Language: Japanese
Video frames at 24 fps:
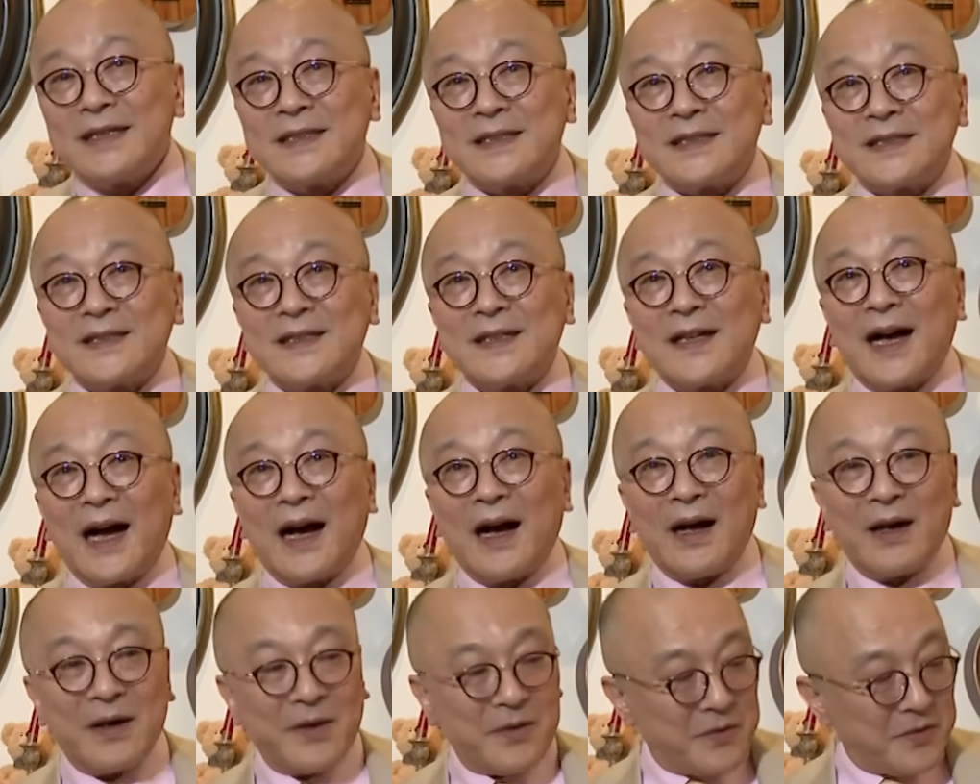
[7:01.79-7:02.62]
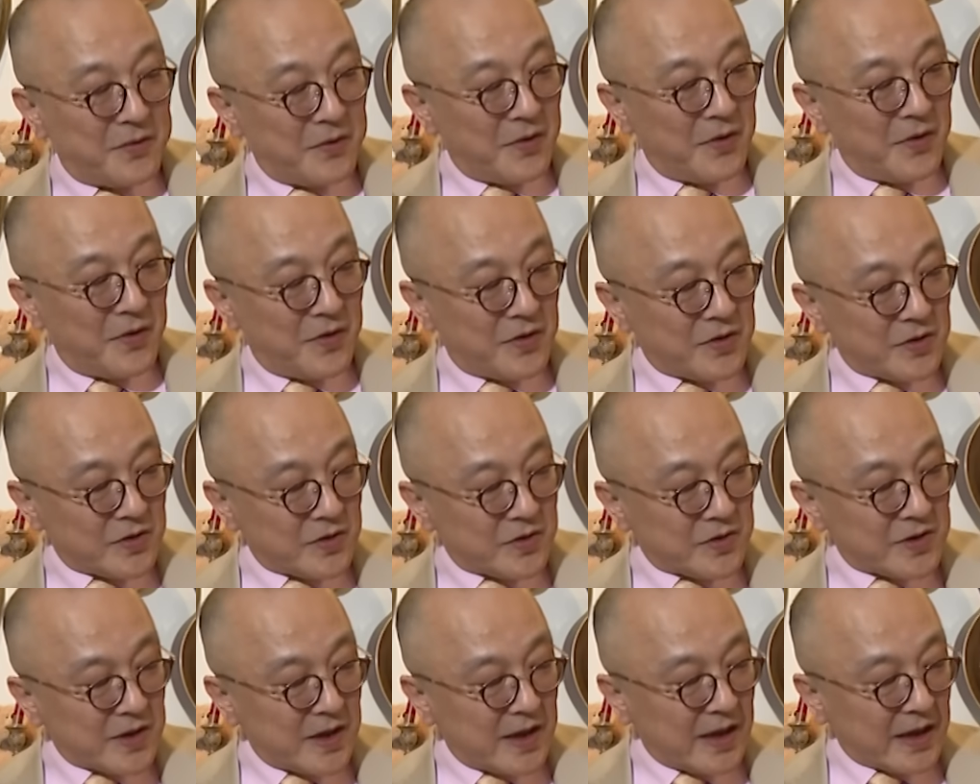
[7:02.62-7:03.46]
図版
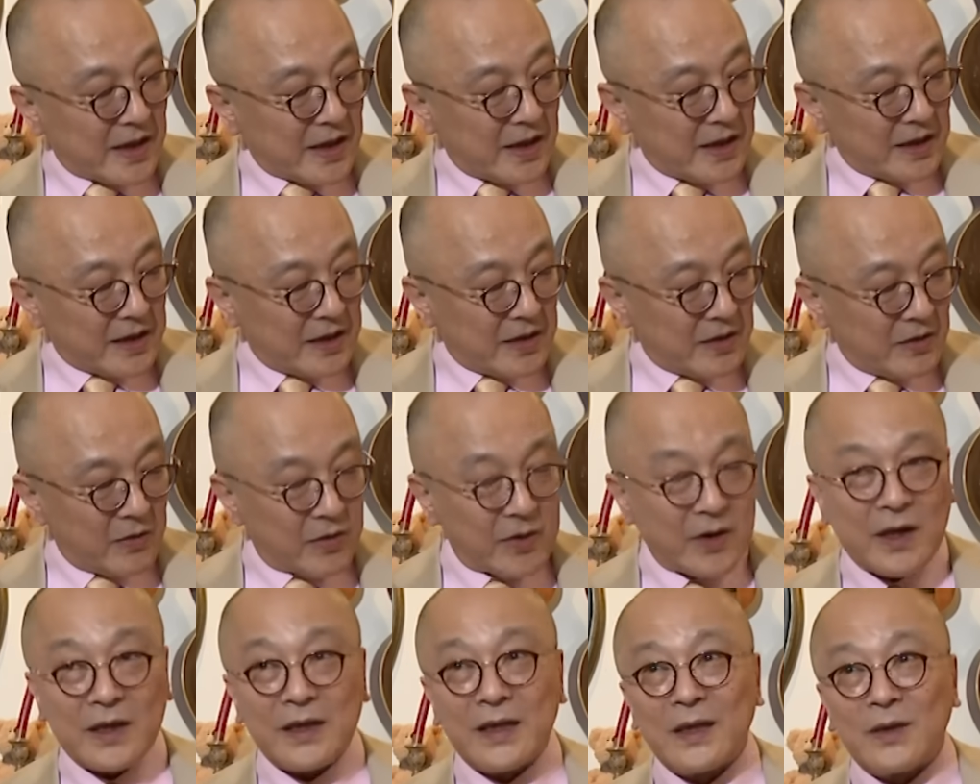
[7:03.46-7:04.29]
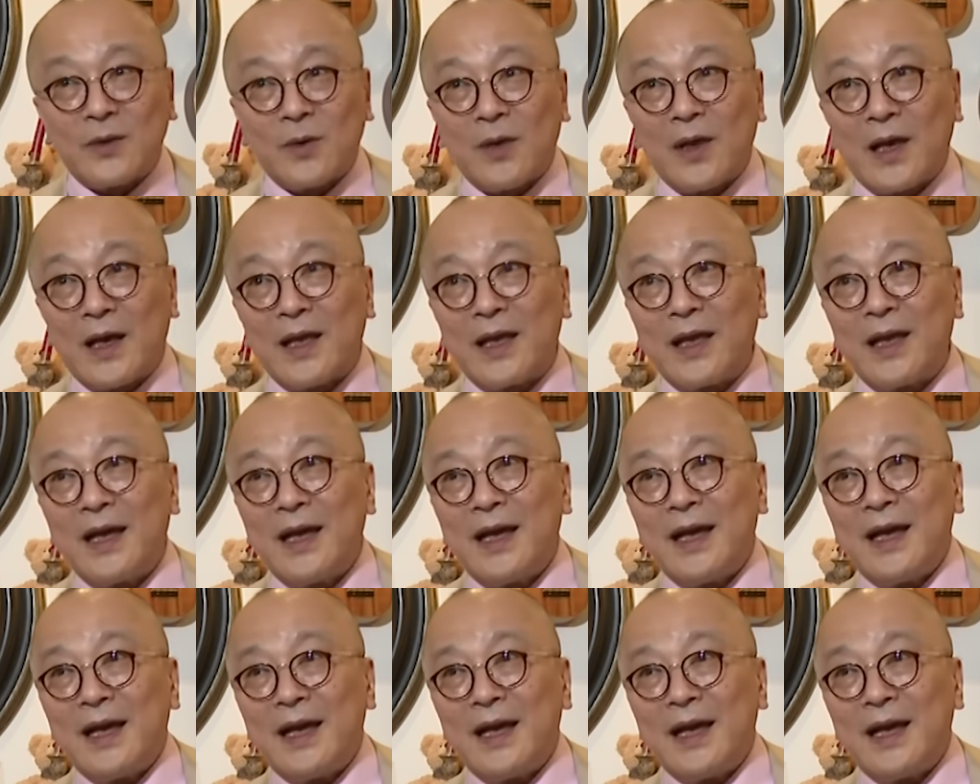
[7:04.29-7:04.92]
をさ借りの金取られ